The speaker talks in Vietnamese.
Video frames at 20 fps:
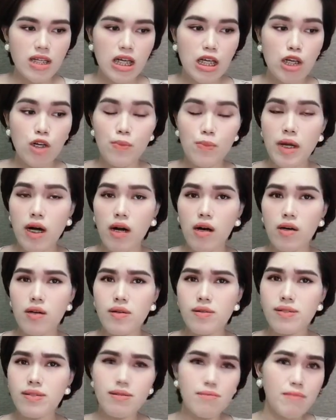Lúc
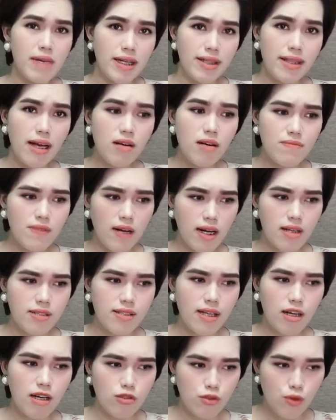đó, sự bế tắc và căng
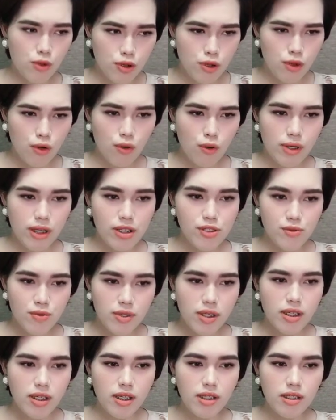thẳng tột độ đã xui
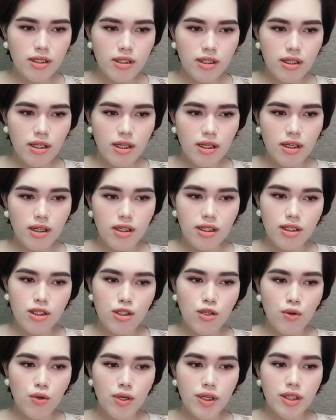khiến
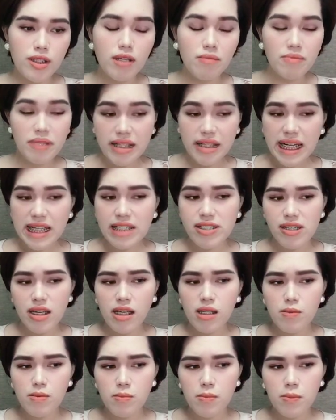tôi tìm đến cái chết.
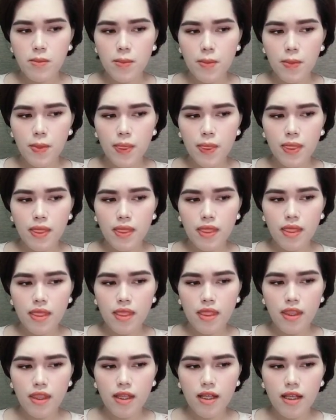
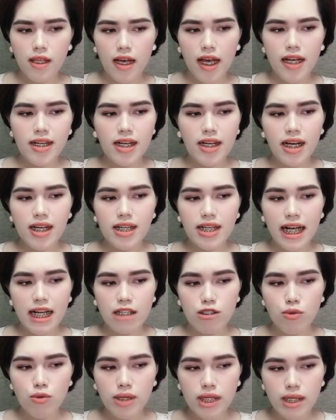Anh đã ngăn
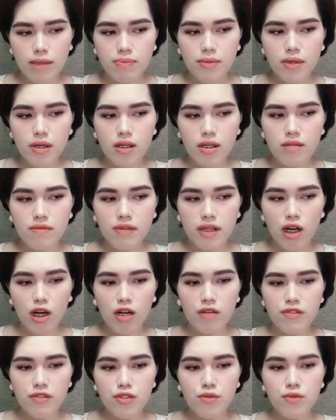cản tôi kịp thời và
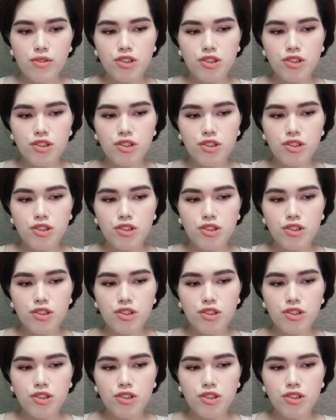nói với tôi